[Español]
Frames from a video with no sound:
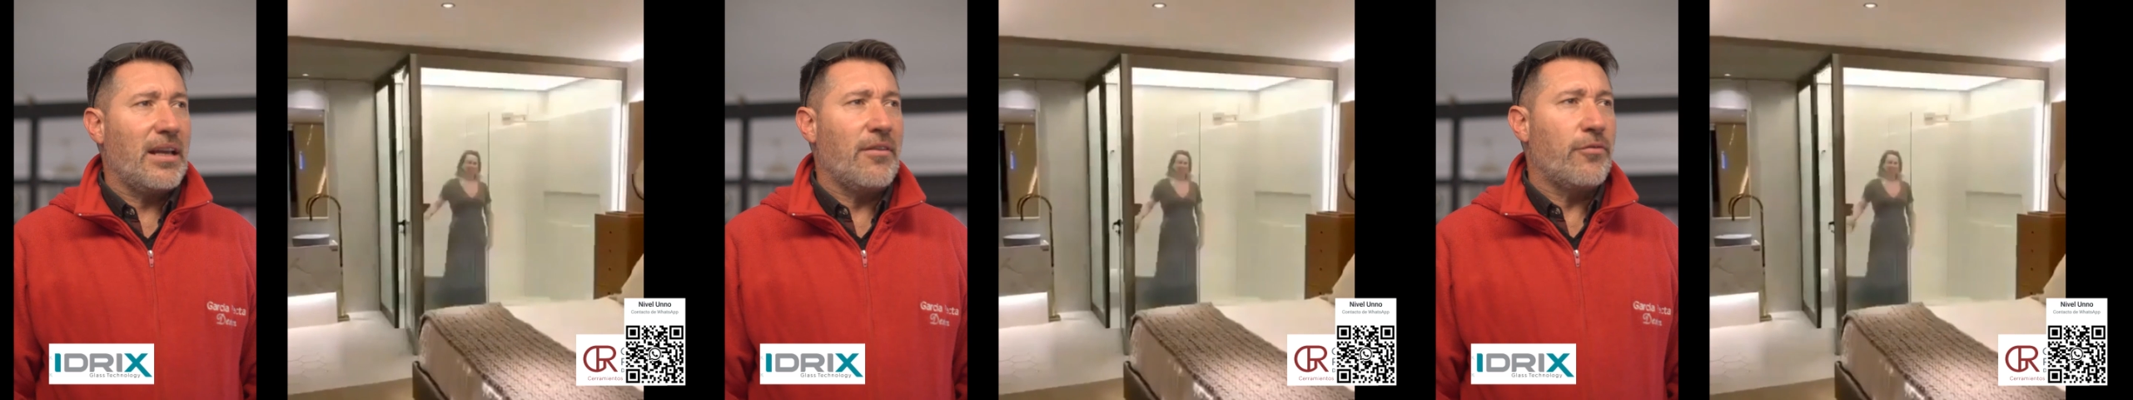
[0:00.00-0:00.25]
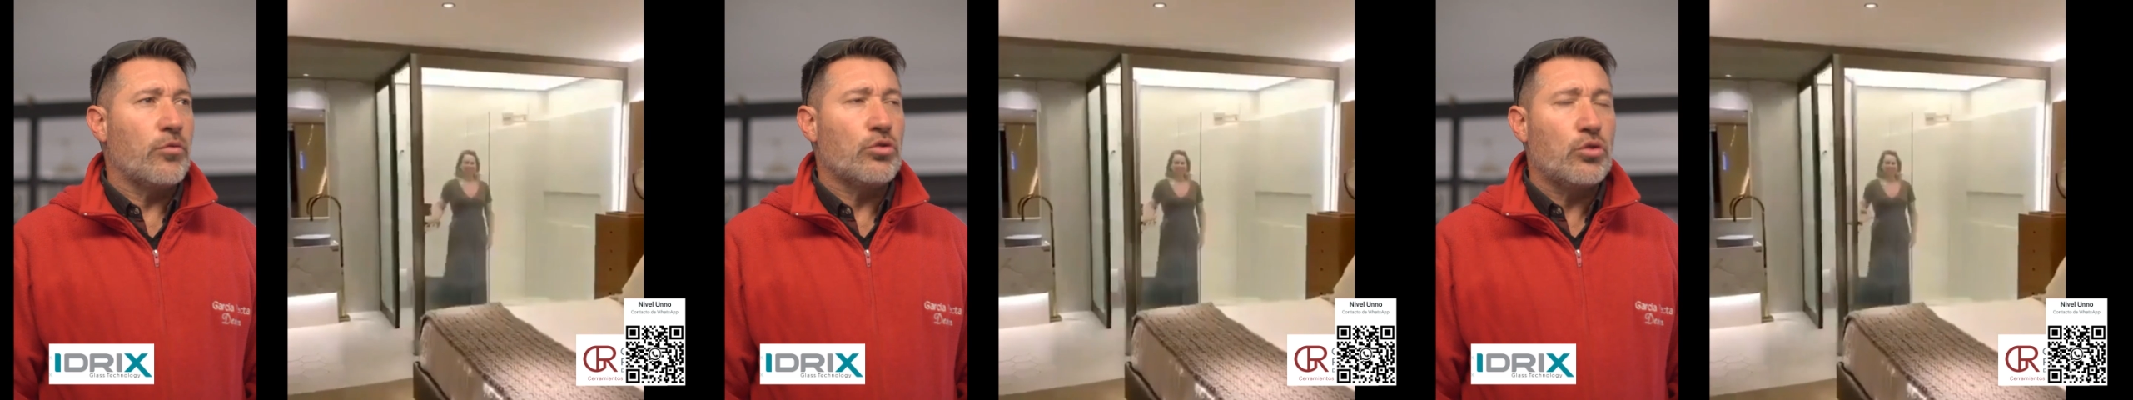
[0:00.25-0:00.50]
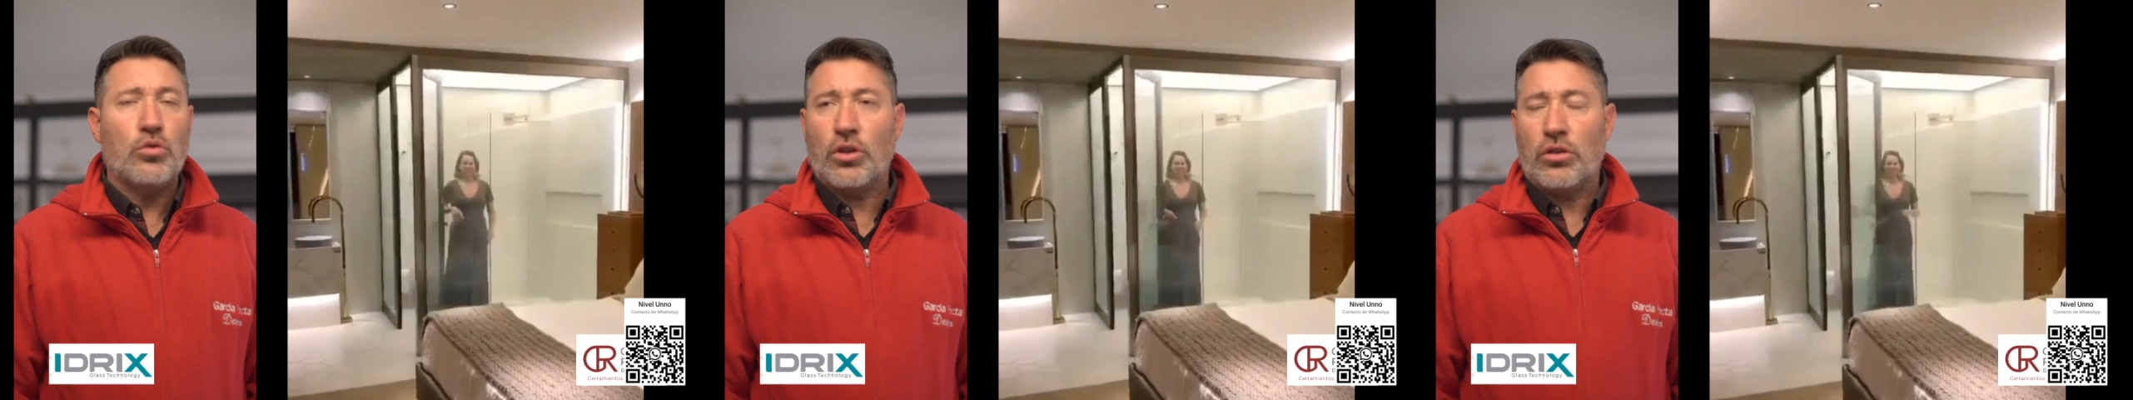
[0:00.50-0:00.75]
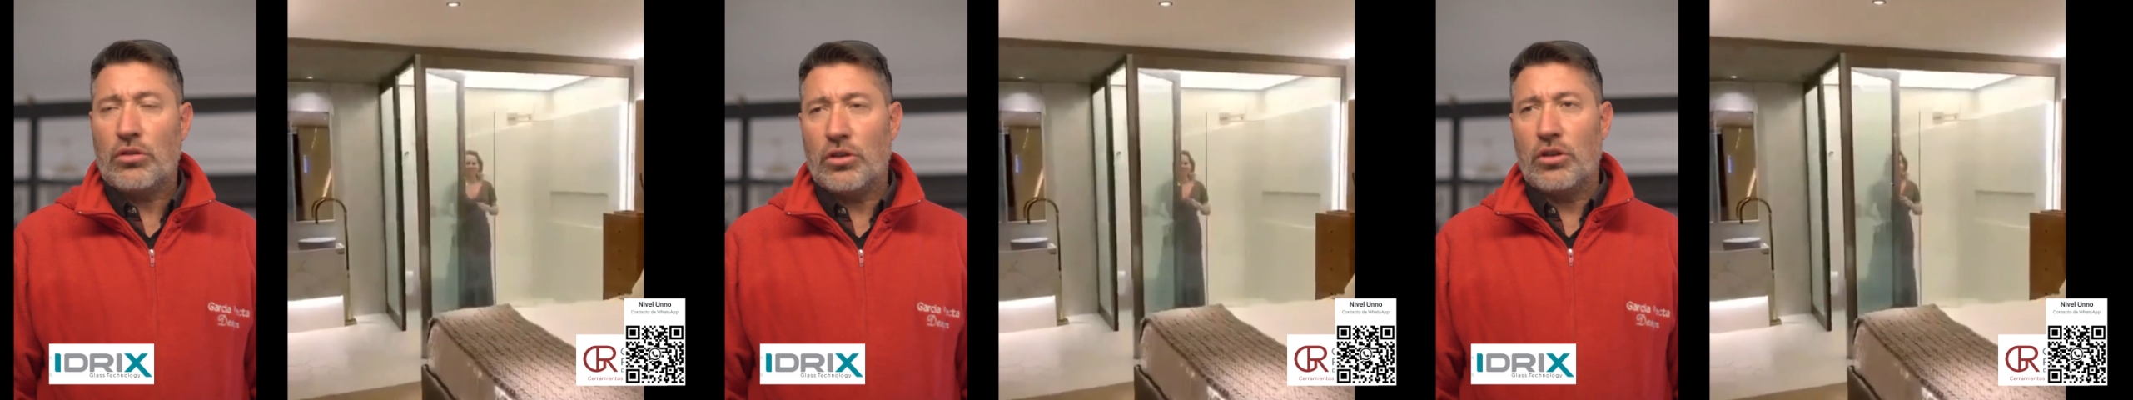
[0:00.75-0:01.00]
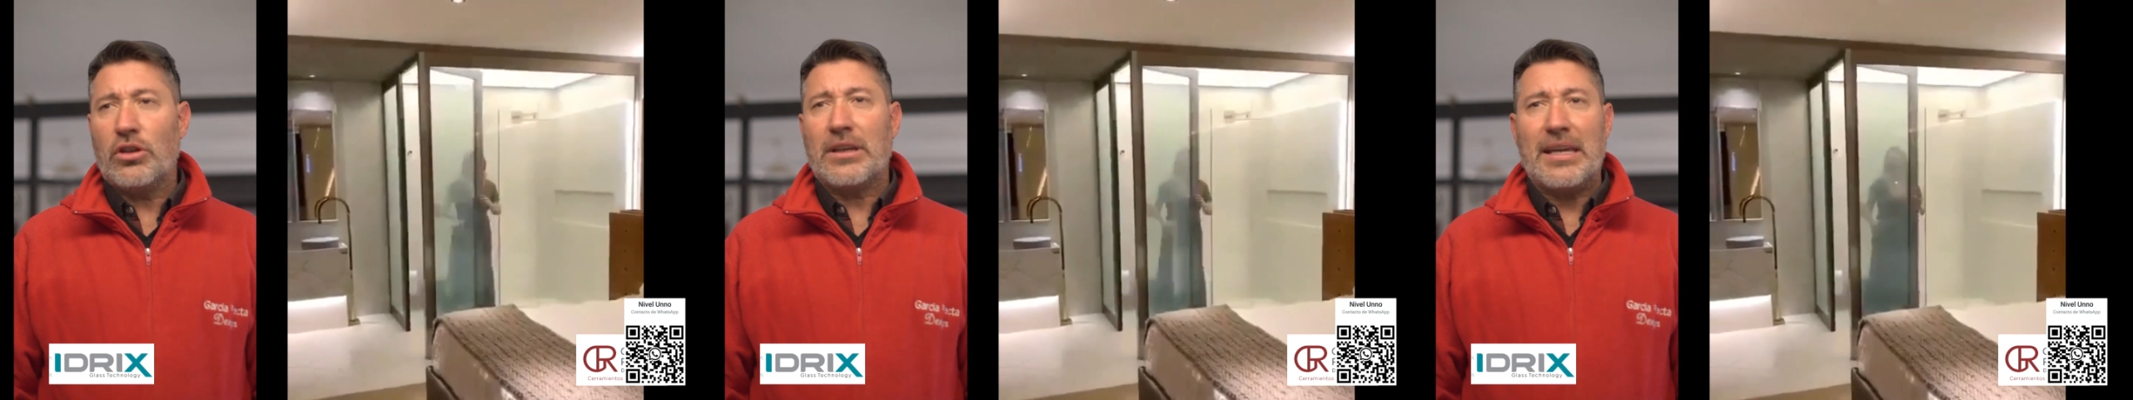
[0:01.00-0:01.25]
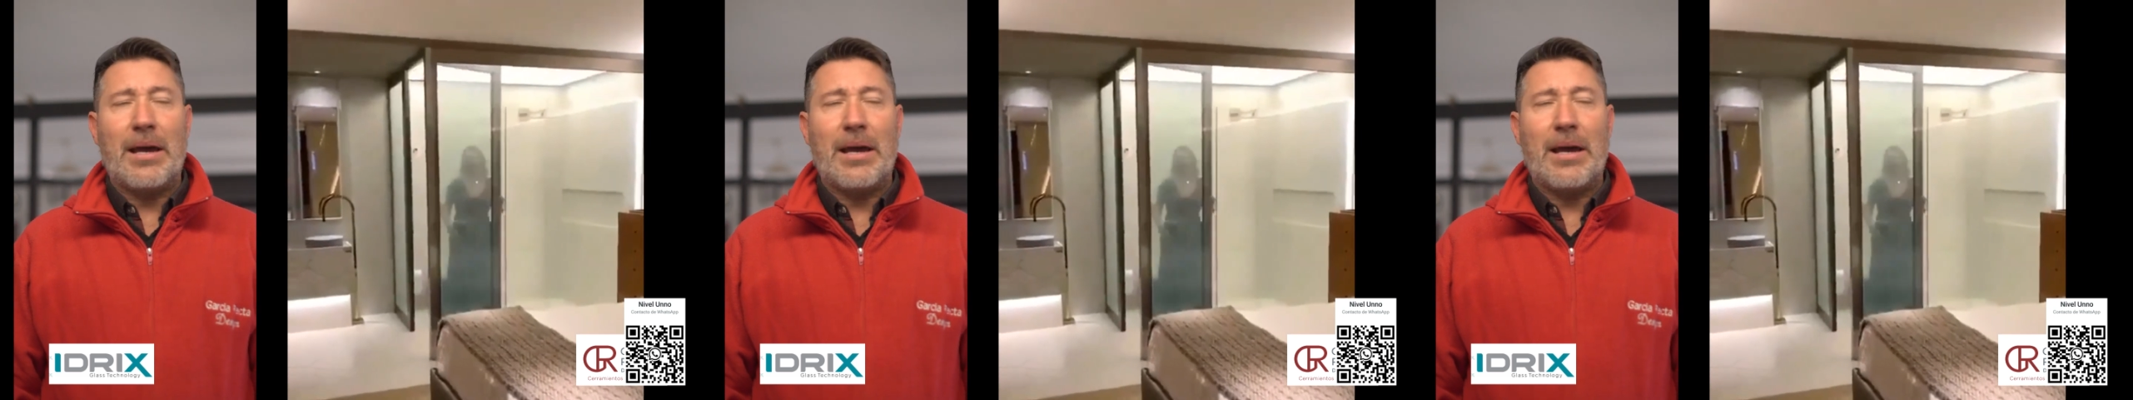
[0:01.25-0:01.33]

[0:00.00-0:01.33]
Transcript: el futuro ¿no?